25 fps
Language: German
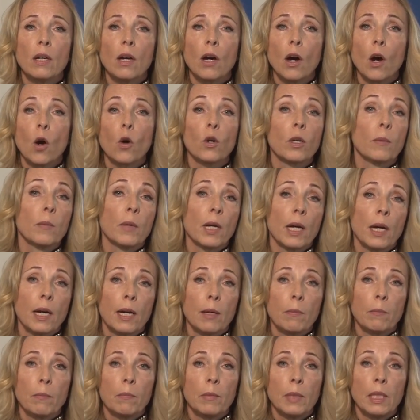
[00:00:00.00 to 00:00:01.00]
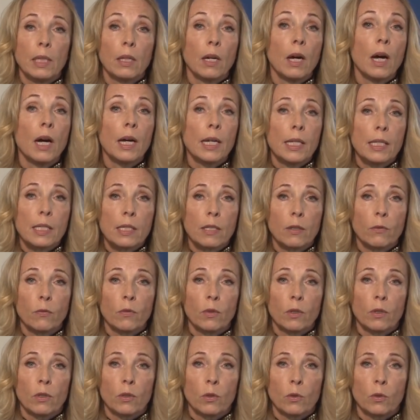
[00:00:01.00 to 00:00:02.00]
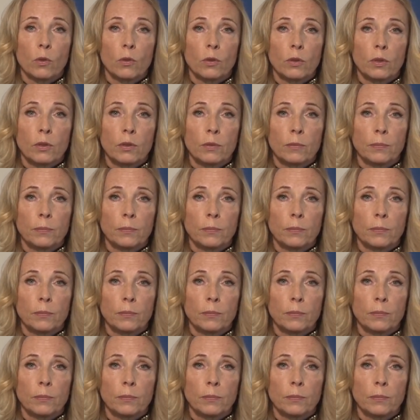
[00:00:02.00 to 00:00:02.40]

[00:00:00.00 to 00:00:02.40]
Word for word: auch im Rahmen ihrer Einzelförderung.